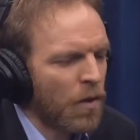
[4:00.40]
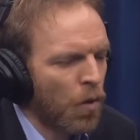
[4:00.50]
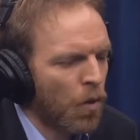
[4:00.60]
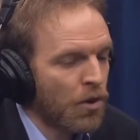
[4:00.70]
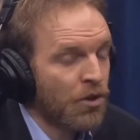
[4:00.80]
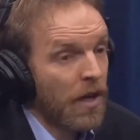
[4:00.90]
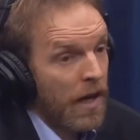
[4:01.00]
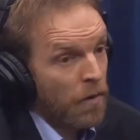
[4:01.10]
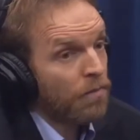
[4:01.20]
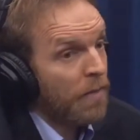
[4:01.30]
hoje
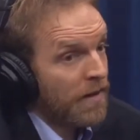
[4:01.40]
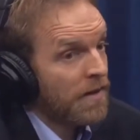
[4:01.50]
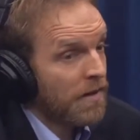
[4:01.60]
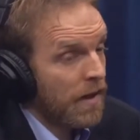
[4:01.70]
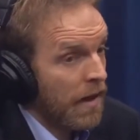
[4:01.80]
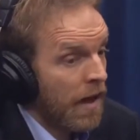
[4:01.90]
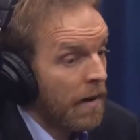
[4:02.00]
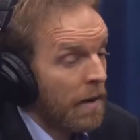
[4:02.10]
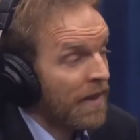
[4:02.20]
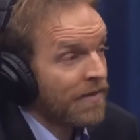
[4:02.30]
é um país é,
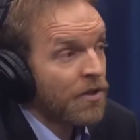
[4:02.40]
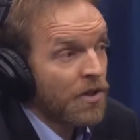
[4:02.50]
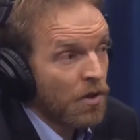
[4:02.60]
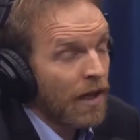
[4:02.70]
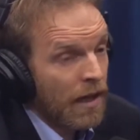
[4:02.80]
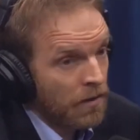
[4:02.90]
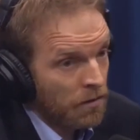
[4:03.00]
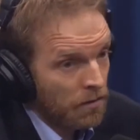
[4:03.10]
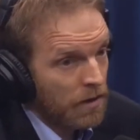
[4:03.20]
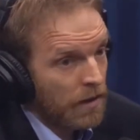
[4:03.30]
é, é bastante isolado.